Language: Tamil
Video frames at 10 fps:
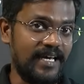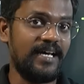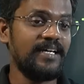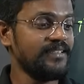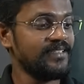
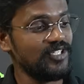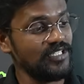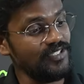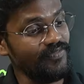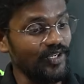நான் இந்த
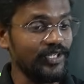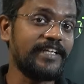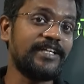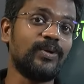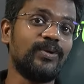சார்ஜ் இவ்வளோ
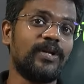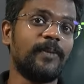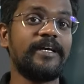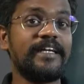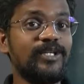கிட்ட கொண்டு
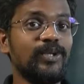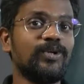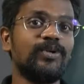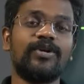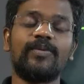வரேன் அப்போ கிட்ட
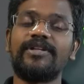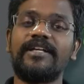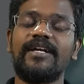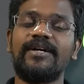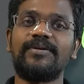கொண்டு வரும்போது
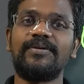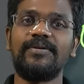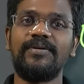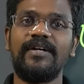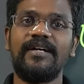என்ன
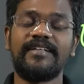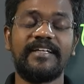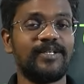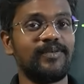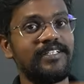ஆகும்
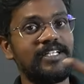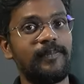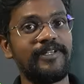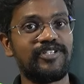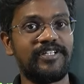எனக்கு வந்து
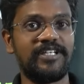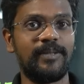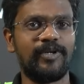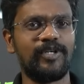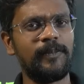ரிப்பல்ஷன்
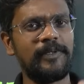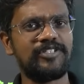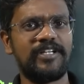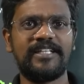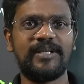அதிகமாகும்
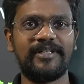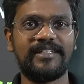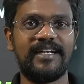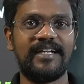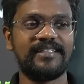ரிப்பல்ஷன்
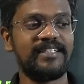அதிகமாகுதுன்னா என்ன